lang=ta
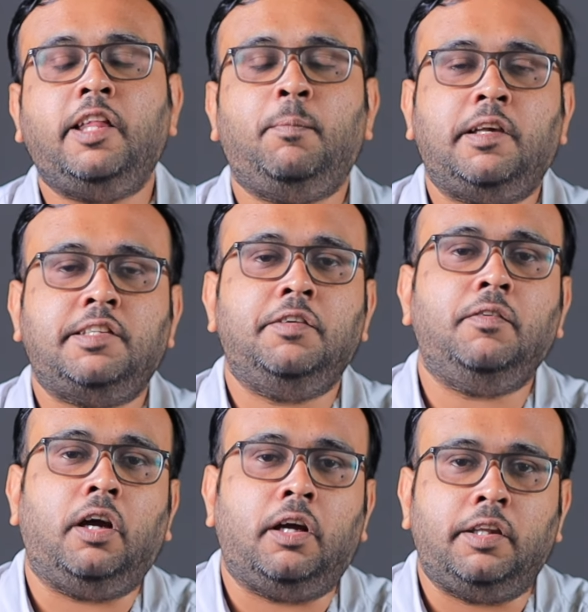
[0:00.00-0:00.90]
அடுத்த பாசிட்டிவ்
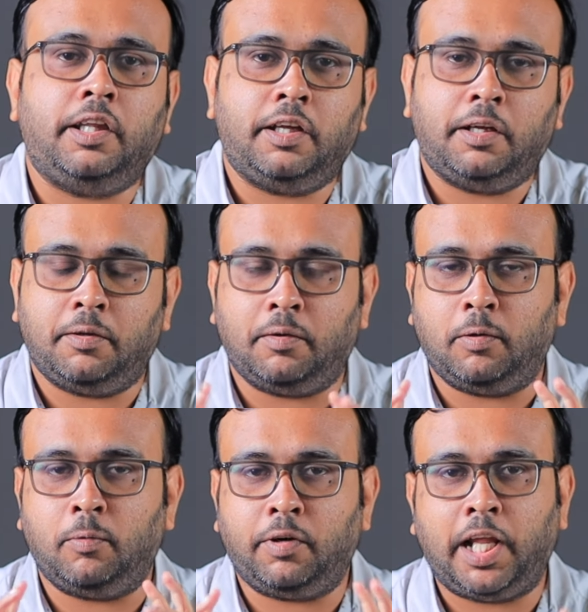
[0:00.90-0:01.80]
அந்த
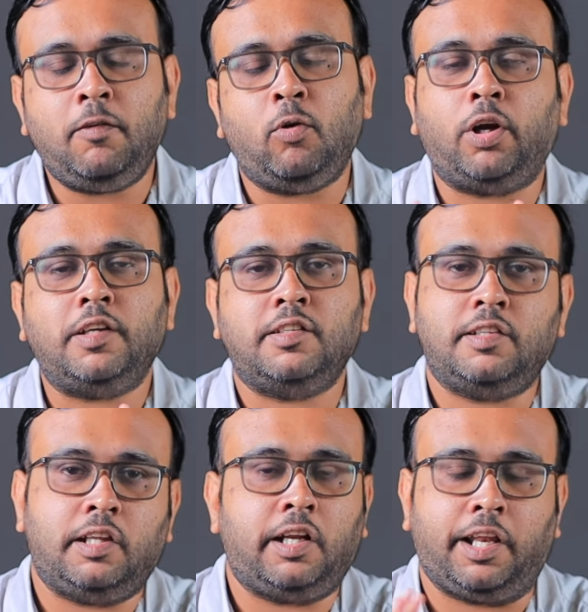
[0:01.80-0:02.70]
லைவ்
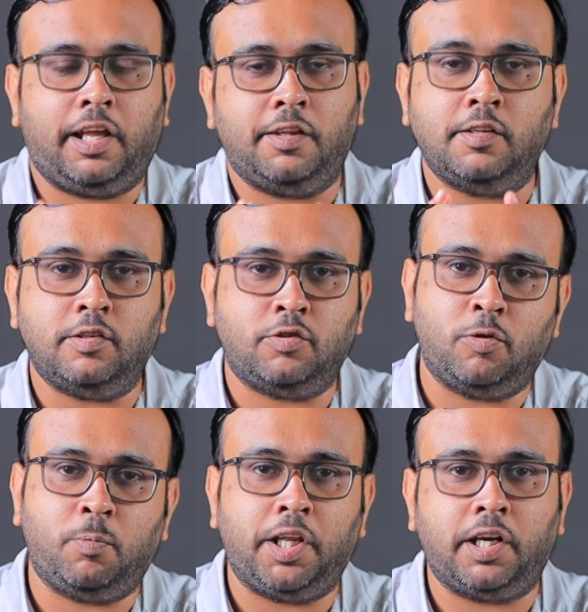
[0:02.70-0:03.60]
லொக்கேஷன்ஸை தான் நிறையா இது
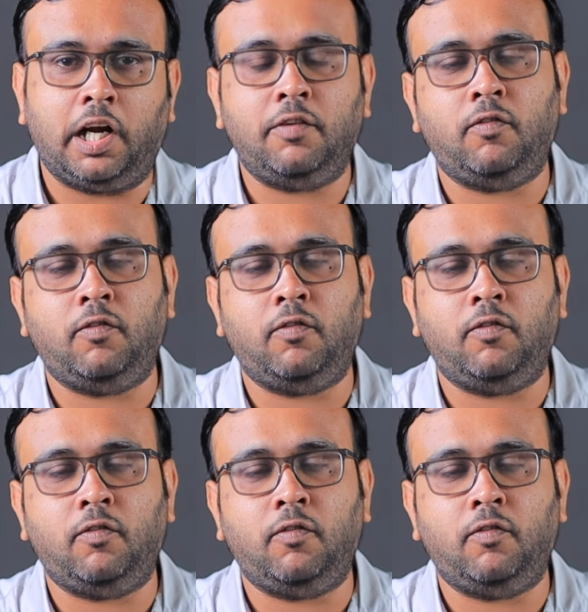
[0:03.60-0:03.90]
ஷூட் பண்ணியிருக்காங்க